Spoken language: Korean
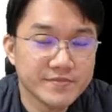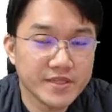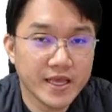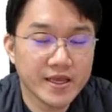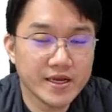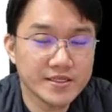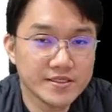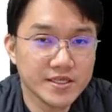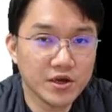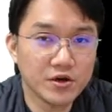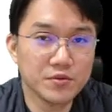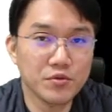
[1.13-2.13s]
네
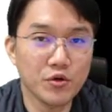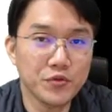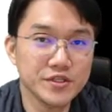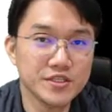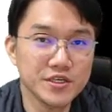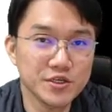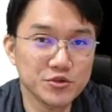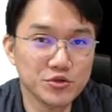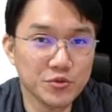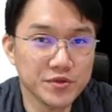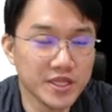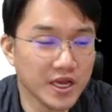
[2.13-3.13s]
안녕하세요 버퍼포트
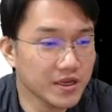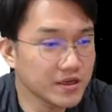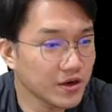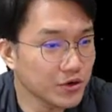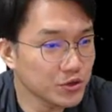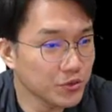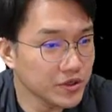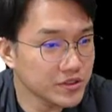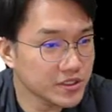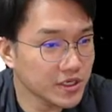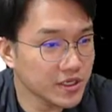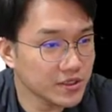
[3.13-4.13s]
조조입니다 어, 이번
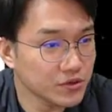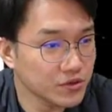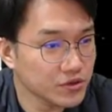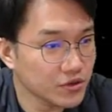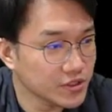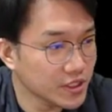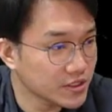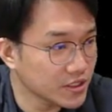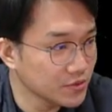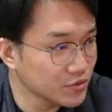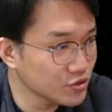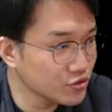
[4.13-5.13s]
시간에도 저한테
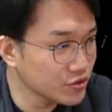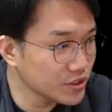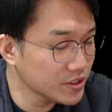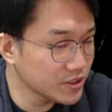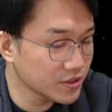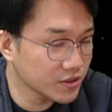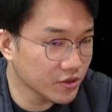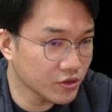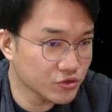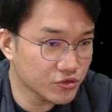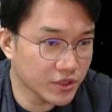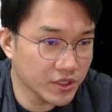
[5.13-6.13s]
질문 주신
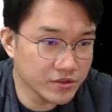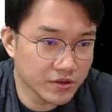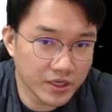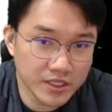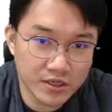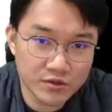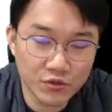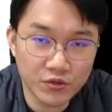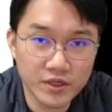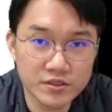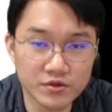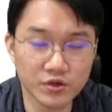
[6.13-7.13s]
것 중에서 하나를
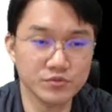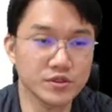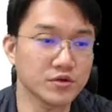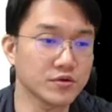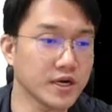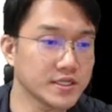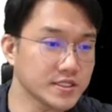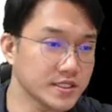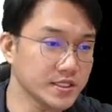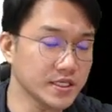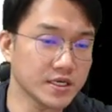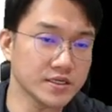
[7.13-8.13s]
골라서 여러분들하고 같이
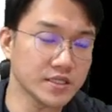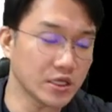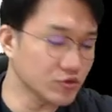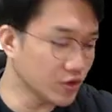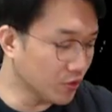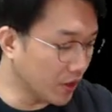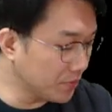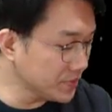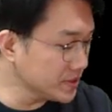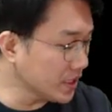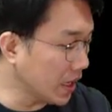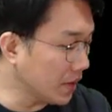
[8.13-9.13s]
이야기를 나누려고
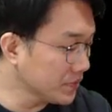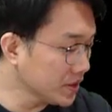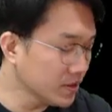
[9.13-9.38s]
합니다